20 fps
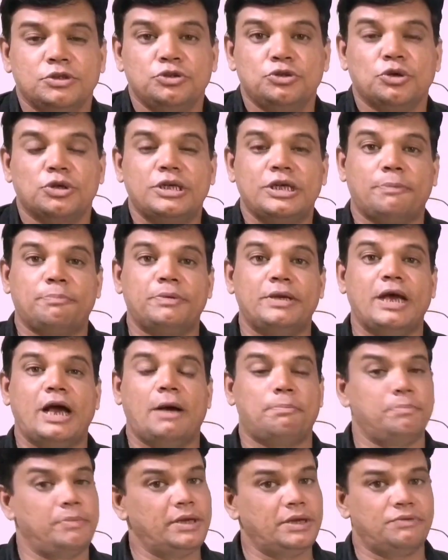जो कि अपने
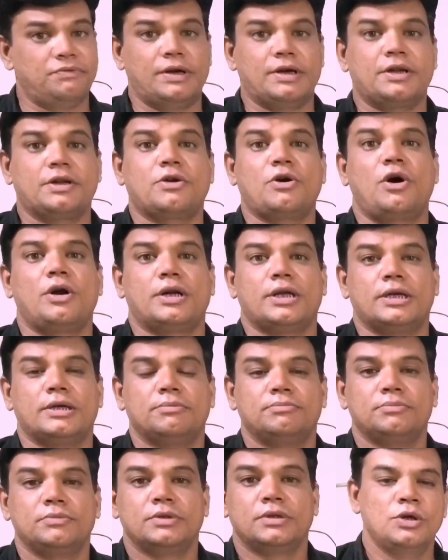आप में एक वर्ल्ड रिकॉर्ड
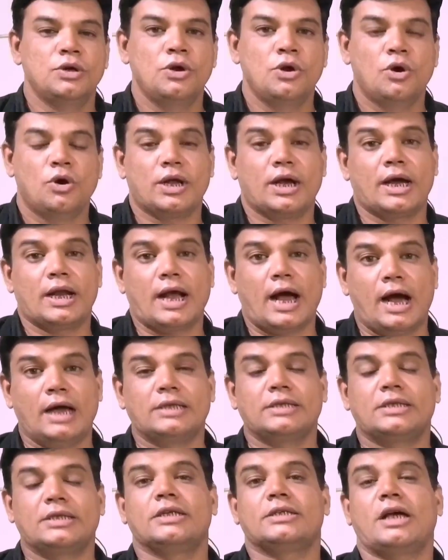और अगर
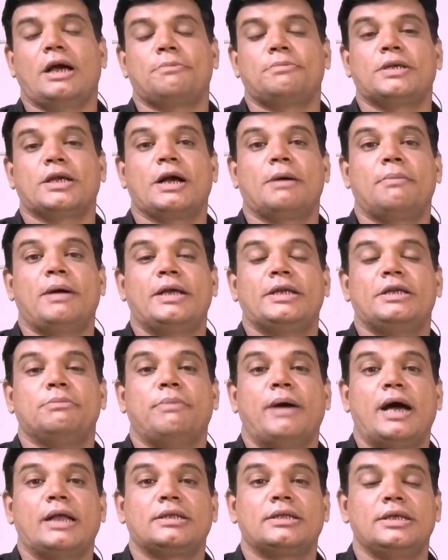आज के हिसाब से कमाई की
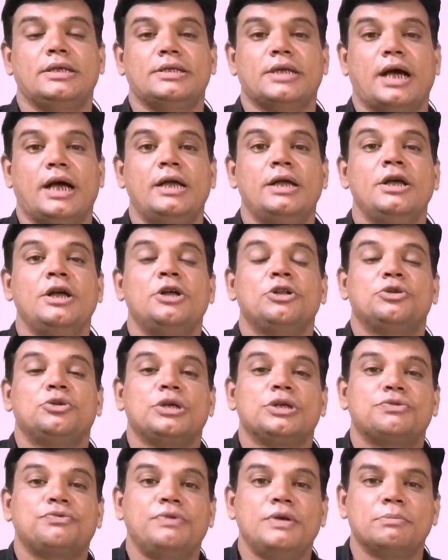बात की जाए तो
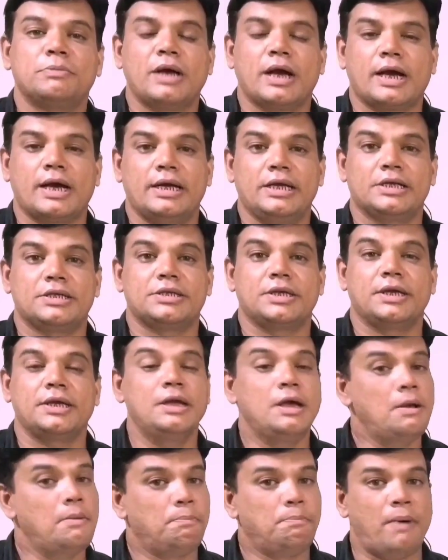इस फिल्म का कलेक्शन
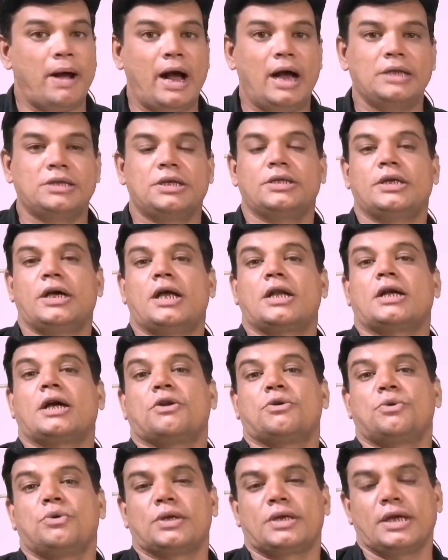पांच हजार
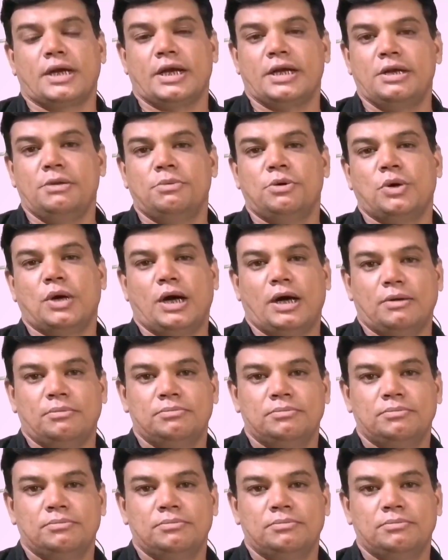करोड़ के करीब होगा